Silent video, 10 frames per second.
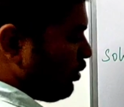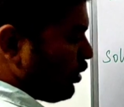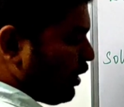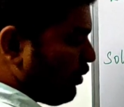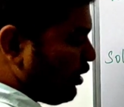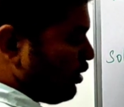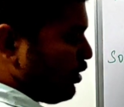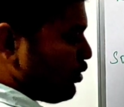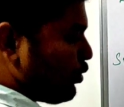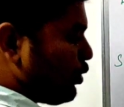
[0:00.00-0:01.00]
ஓகேவா
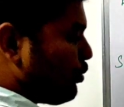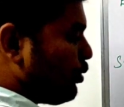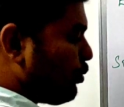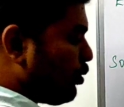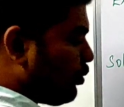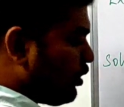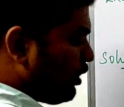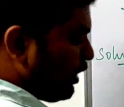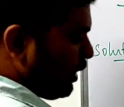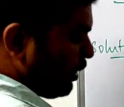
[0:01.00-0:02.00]
ஸோ க்யூப் ரூட் போடும்போது
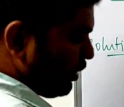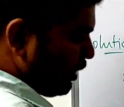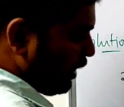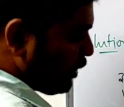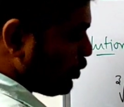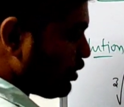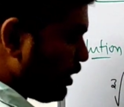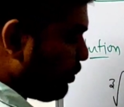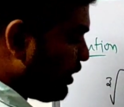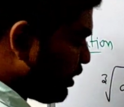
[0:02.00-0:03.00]
நீங்கள் ஆக்சுவல் ஸ்டெப் பை